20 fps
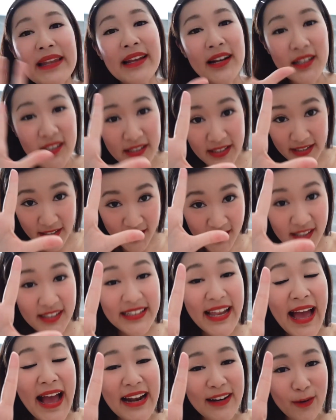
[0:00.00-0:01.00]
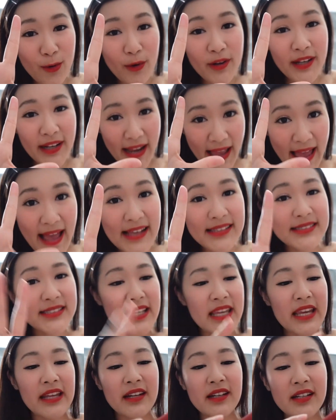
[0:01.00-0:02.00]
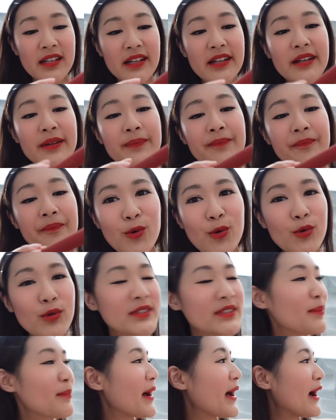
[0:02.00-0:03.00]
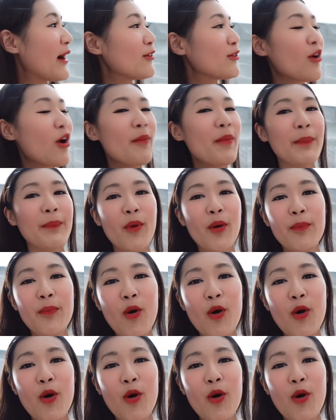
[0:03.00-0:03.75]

เหลือครึ่งทางนะคนเหลือห้าสีเด้อคุณจะมาเข้ากล้องแบบโปะ